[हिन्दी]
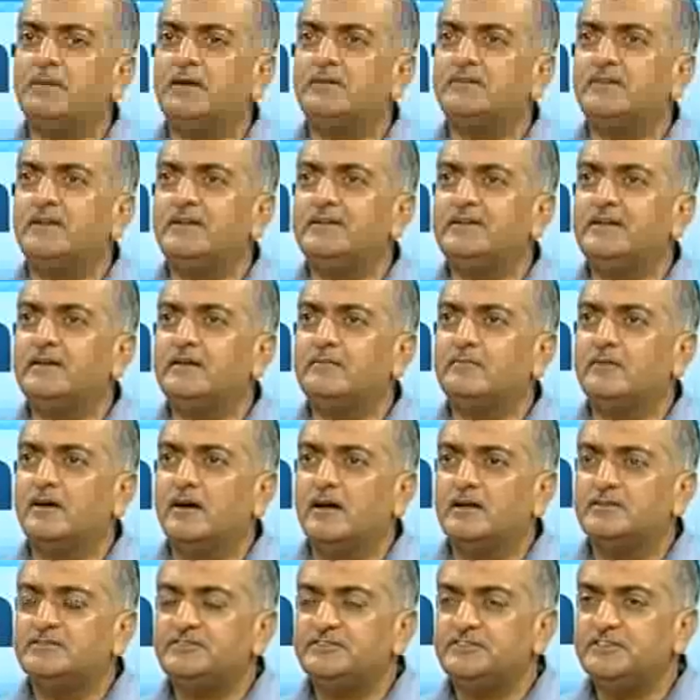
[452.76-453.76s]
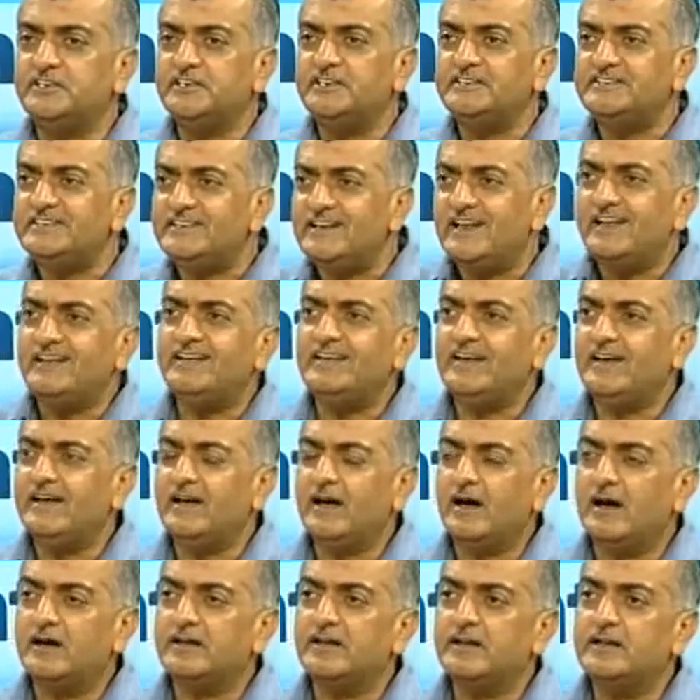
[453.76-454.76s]
यानी कि चीज़ ही नहीं है
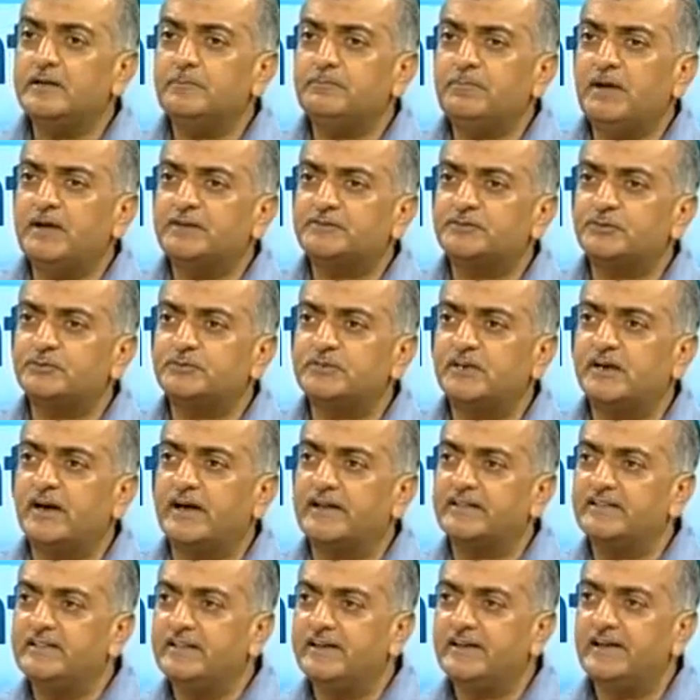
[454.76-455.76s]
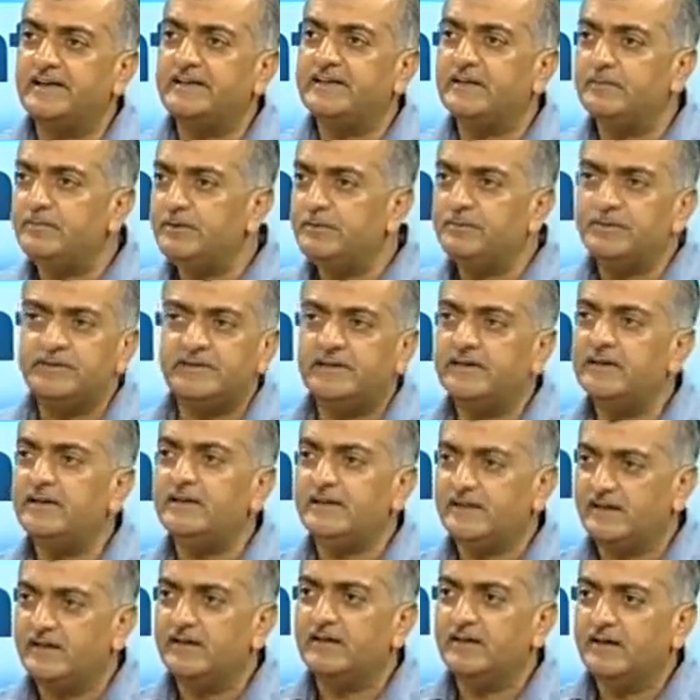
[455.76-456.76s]
यानी पैसों से खरीदने के लिए भी बिजली नहीं
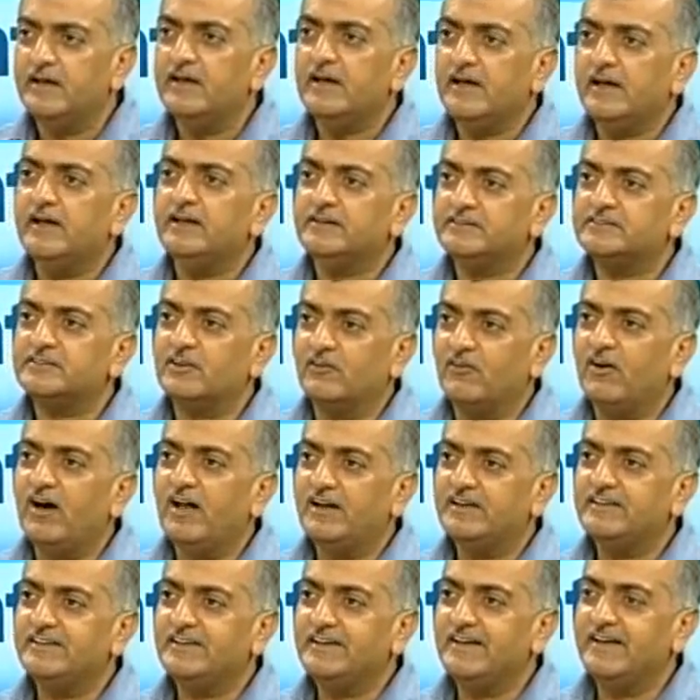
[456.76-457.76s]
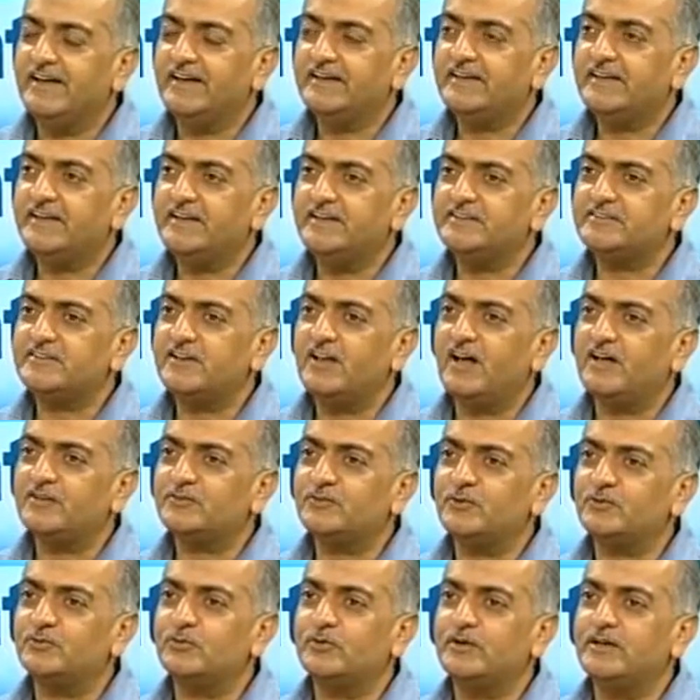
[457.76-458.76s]
है सवाल ये है कि इस लाश
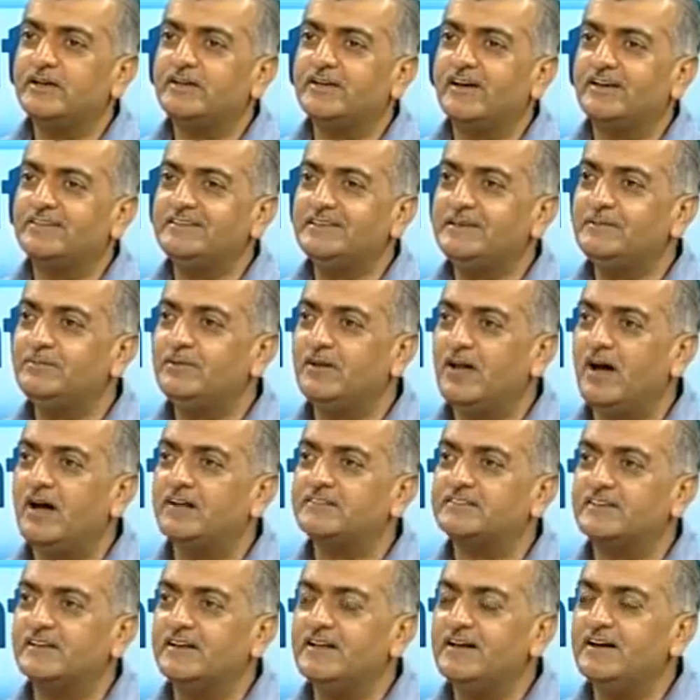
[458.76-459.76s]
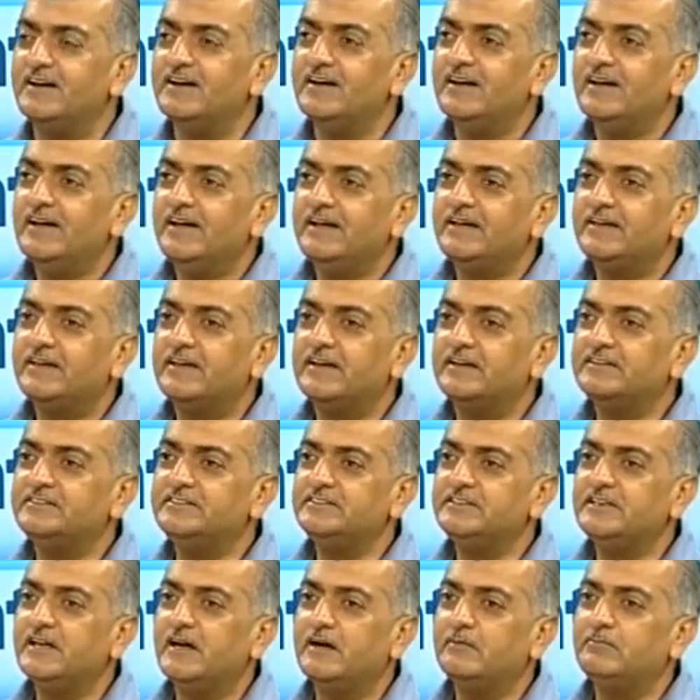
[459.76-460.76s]
को तो एक अजीब लाश है ना कि
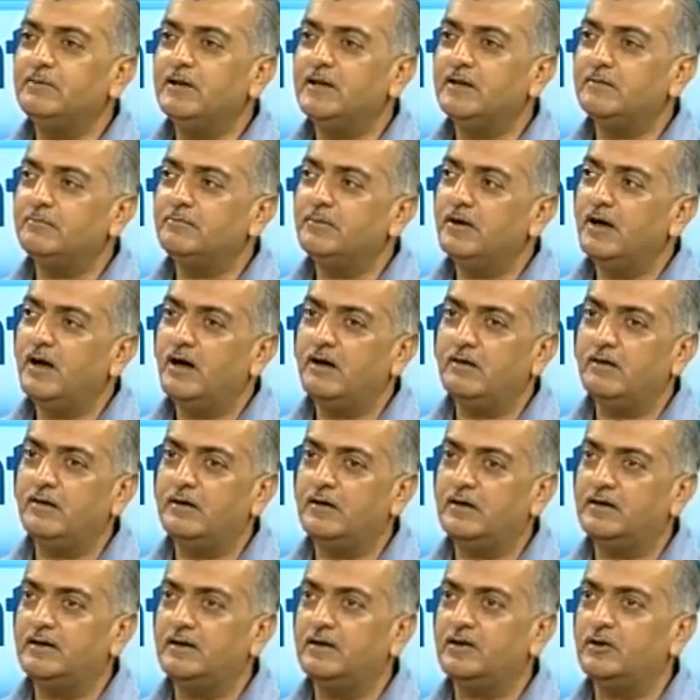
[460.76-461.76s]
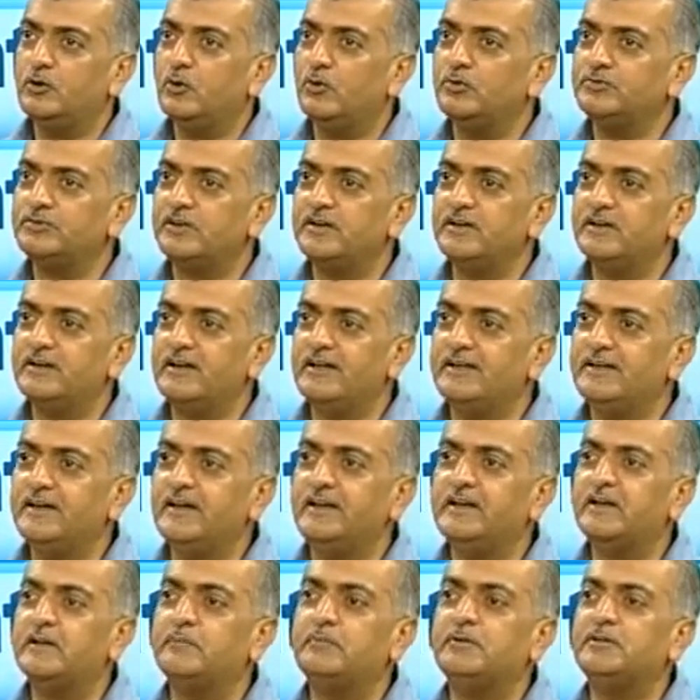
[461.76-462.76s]
जी हमें लोड शेडिंग नहीं है
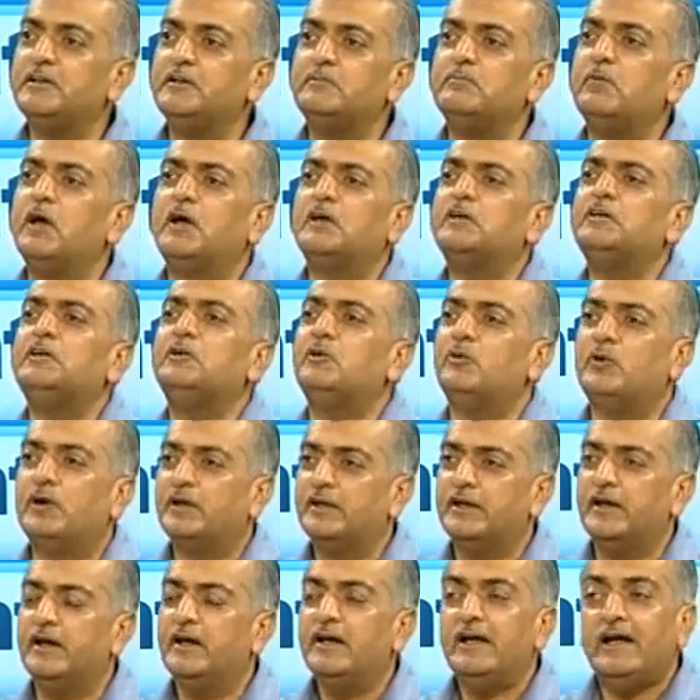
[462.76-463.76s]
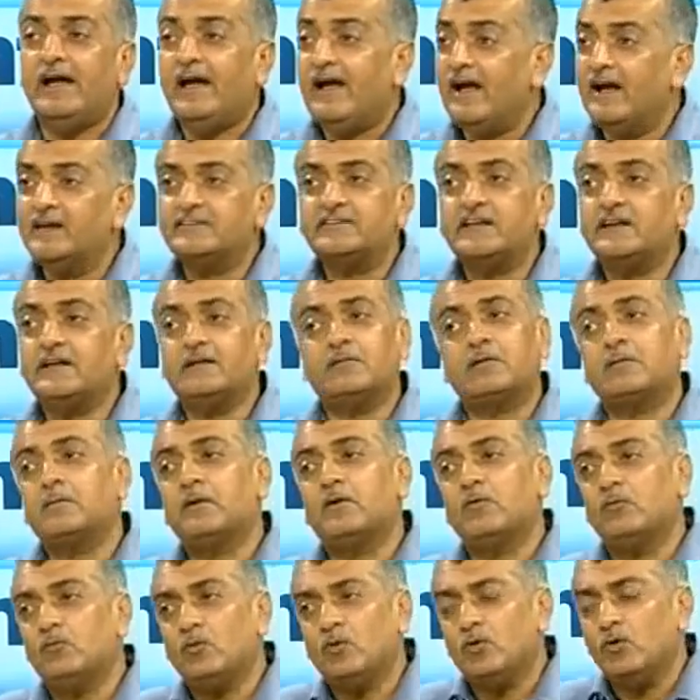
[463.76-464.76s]
लेकिन बिजली महंगी हो गई है ऐसा नहीं
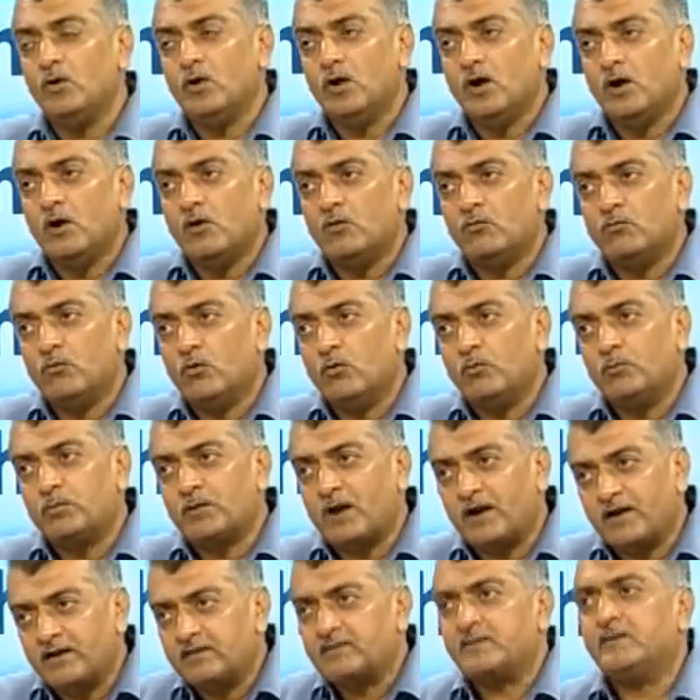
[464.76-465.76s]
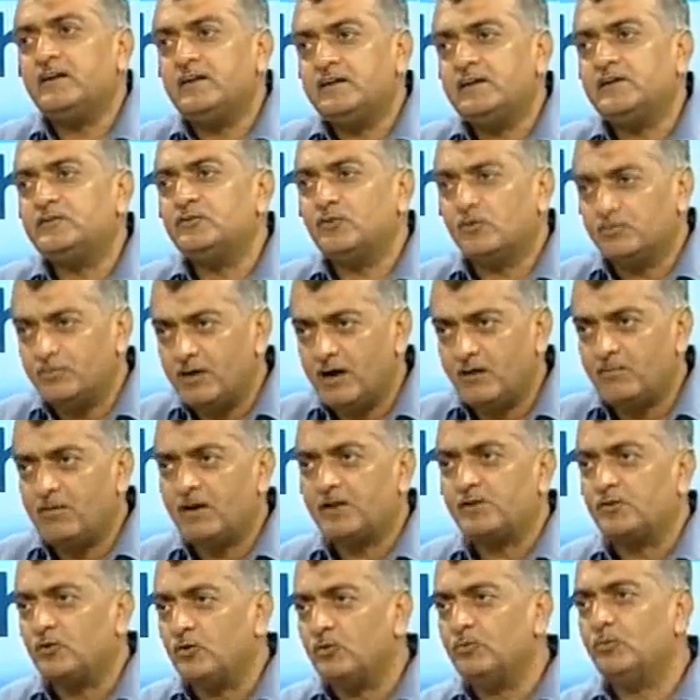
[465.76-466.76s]
हमारे वो वो प्रोडक्ट ही नहीं है जो हमें हमारी
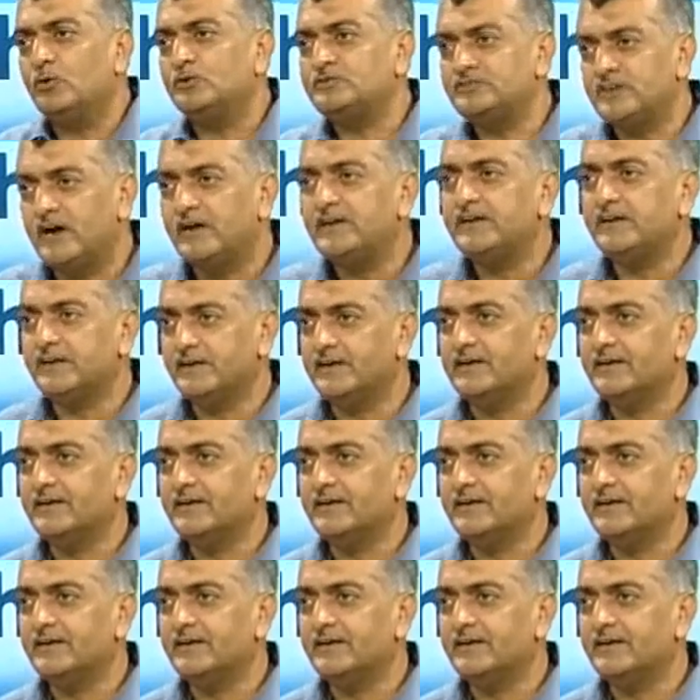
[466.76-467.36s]
कौम को चाहिए